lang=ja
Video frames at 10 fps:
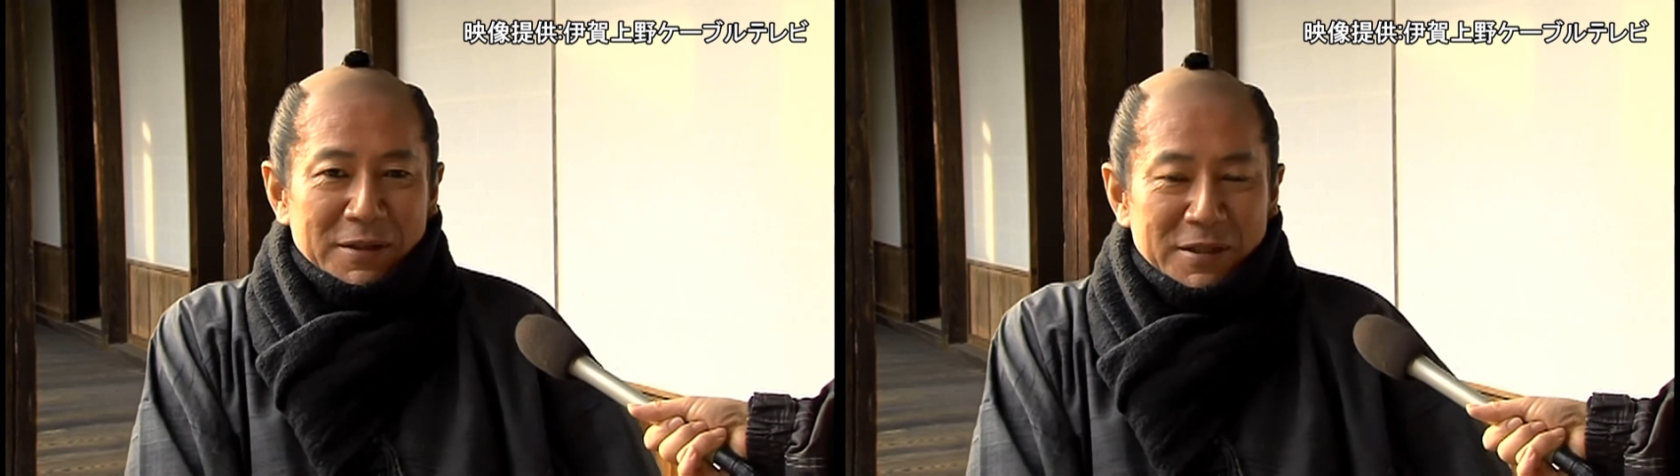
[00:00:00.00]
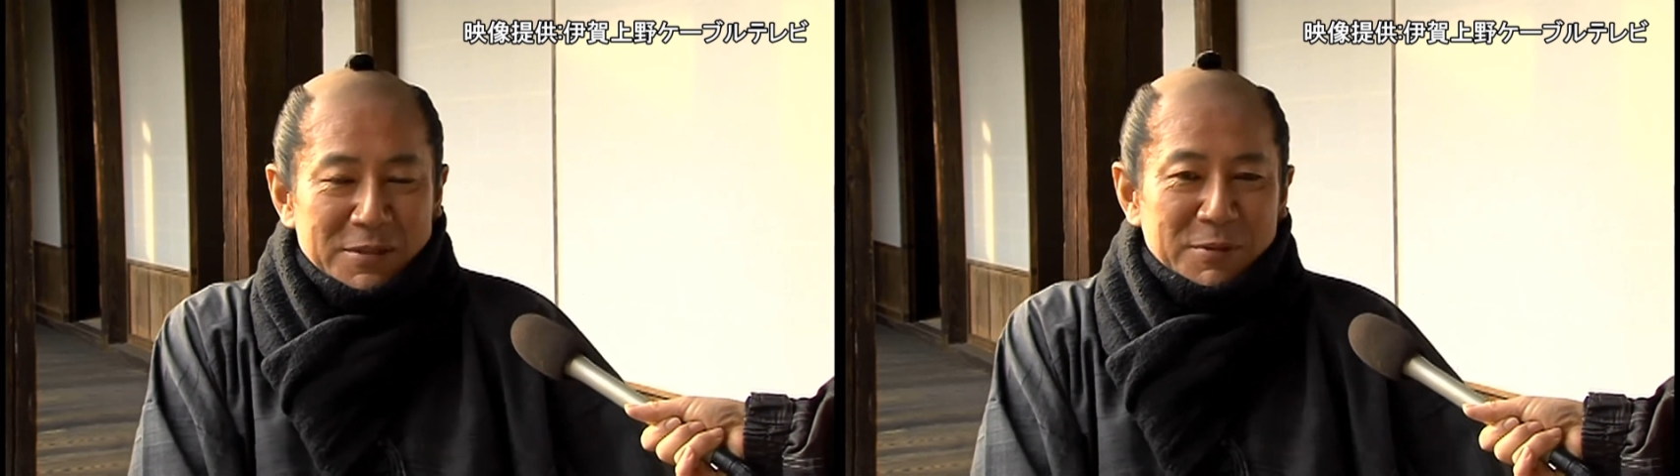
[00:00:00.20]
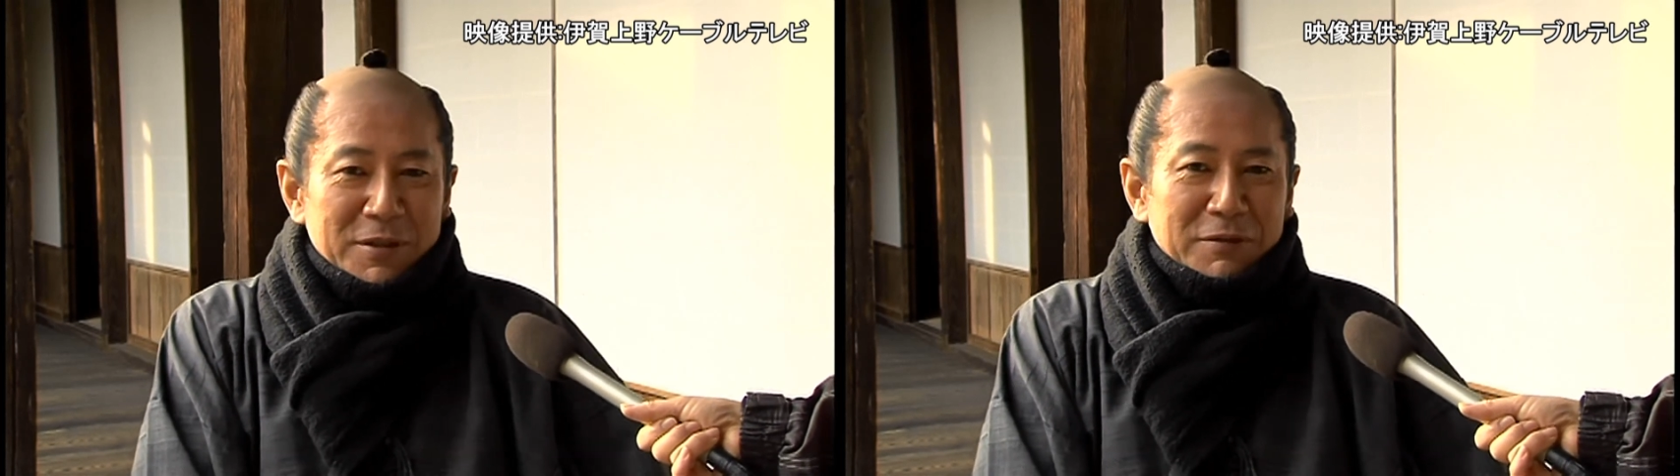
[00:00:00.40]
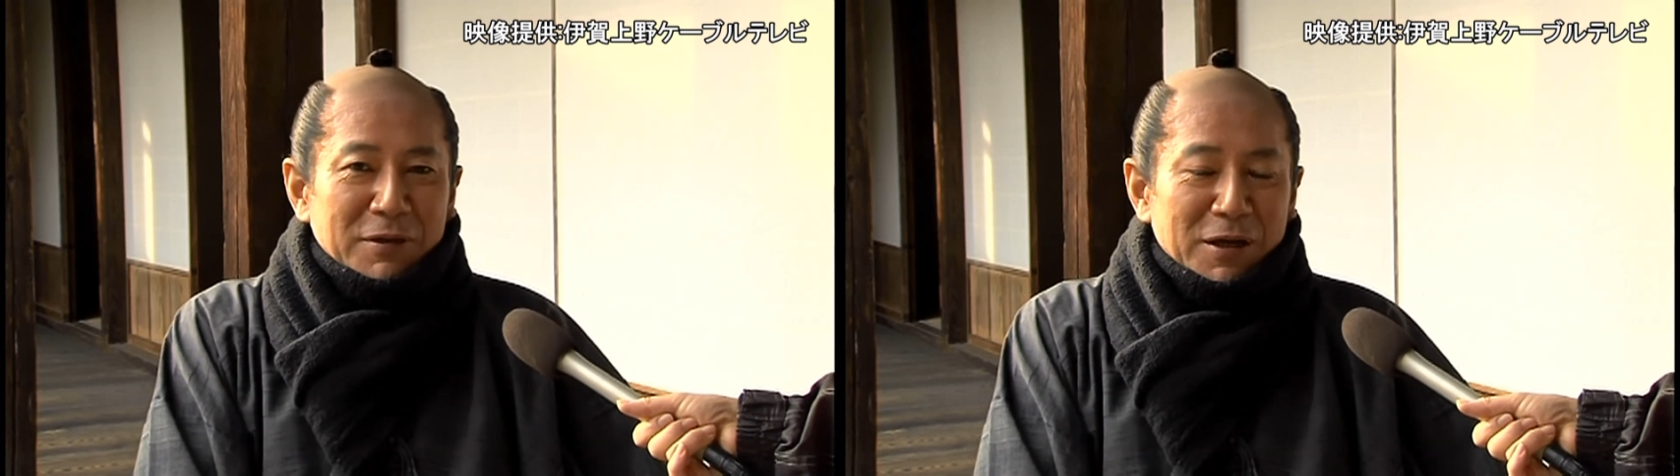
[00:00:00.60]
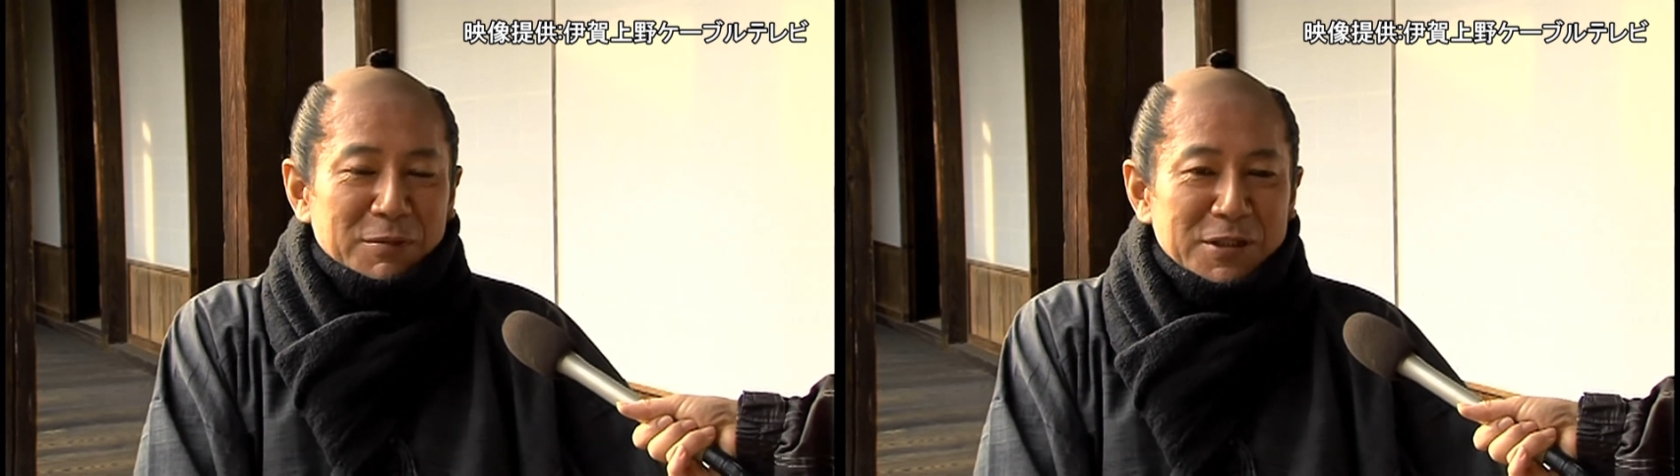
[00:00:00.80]
初めて
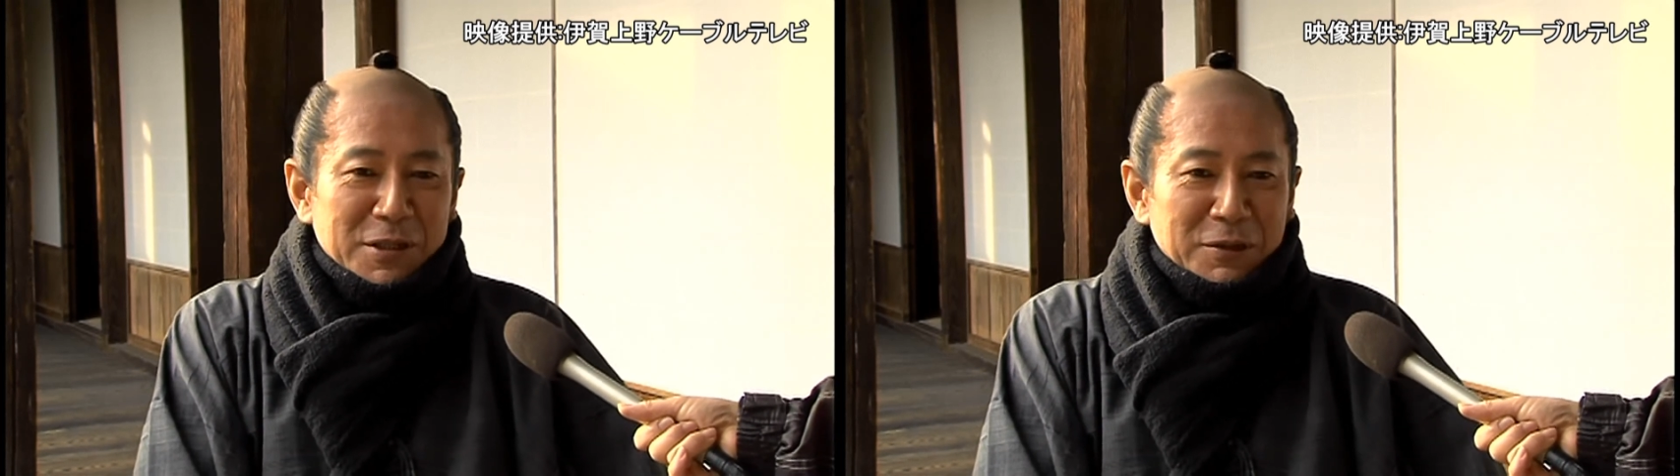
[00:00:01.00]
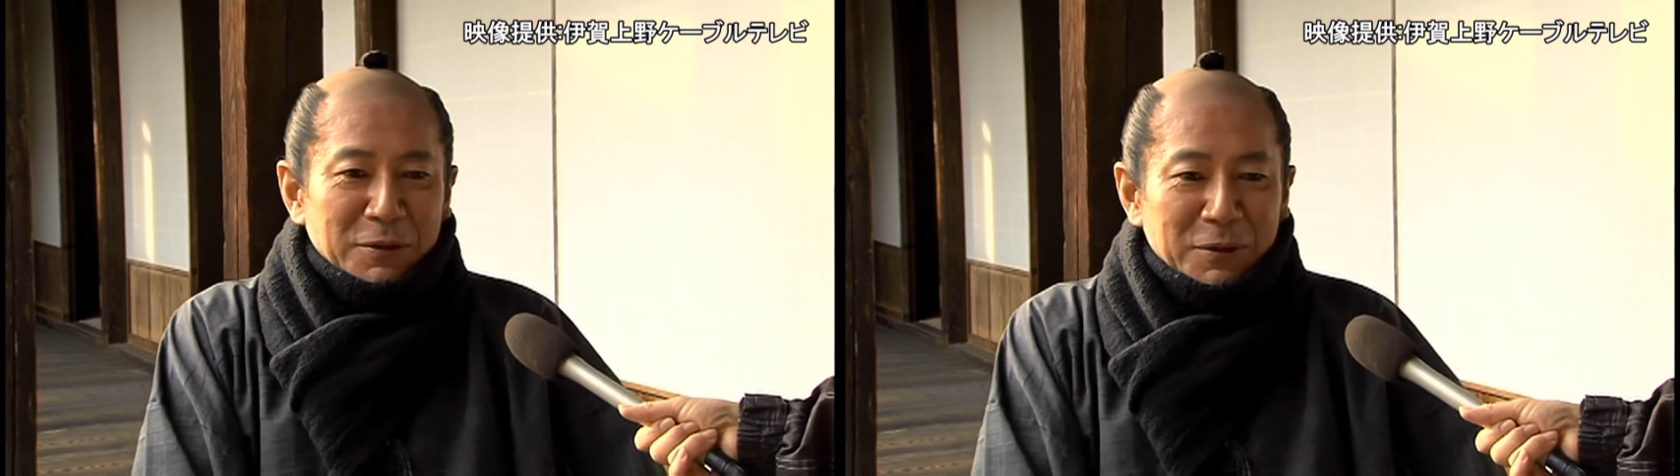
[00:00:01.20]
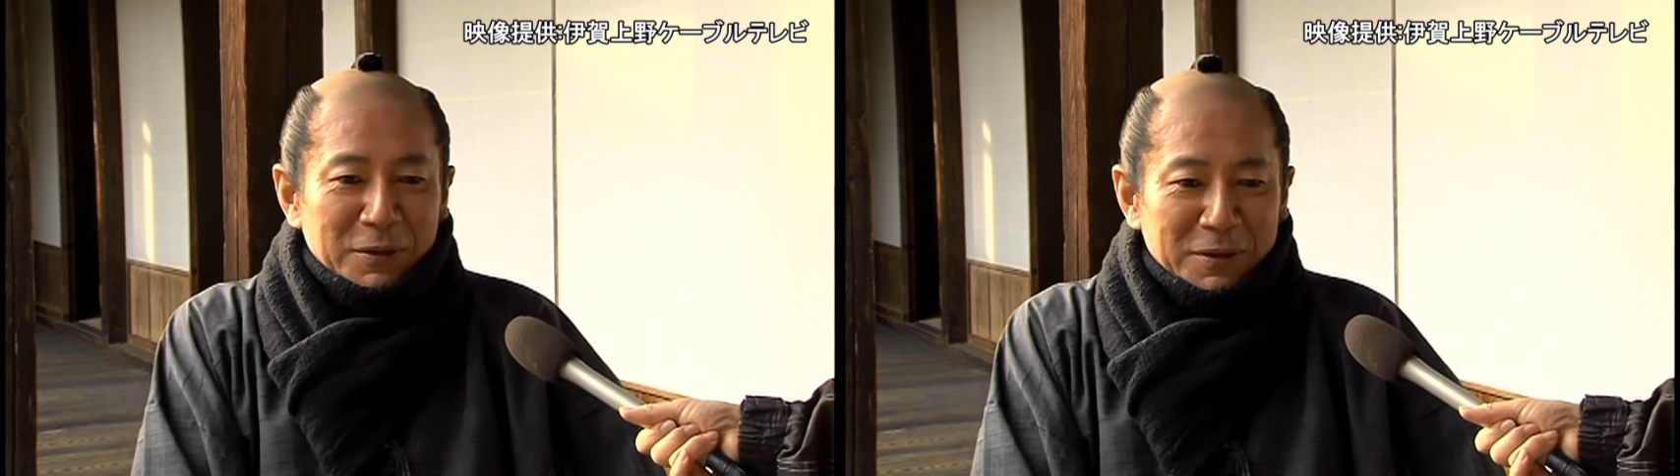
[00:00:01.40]
伺いましたけど